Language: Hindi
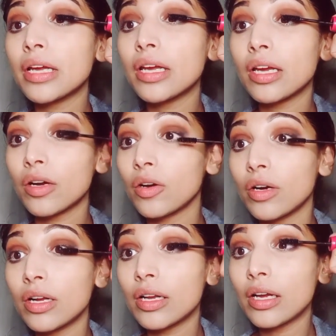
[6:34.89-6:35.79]
इसका एक
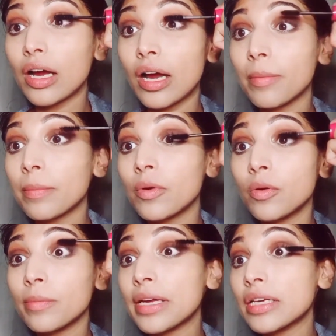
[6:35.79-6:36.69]
coat करूँगी
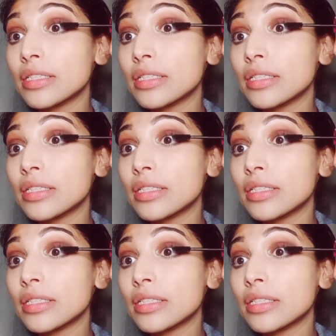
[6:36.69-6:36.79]
ठीक है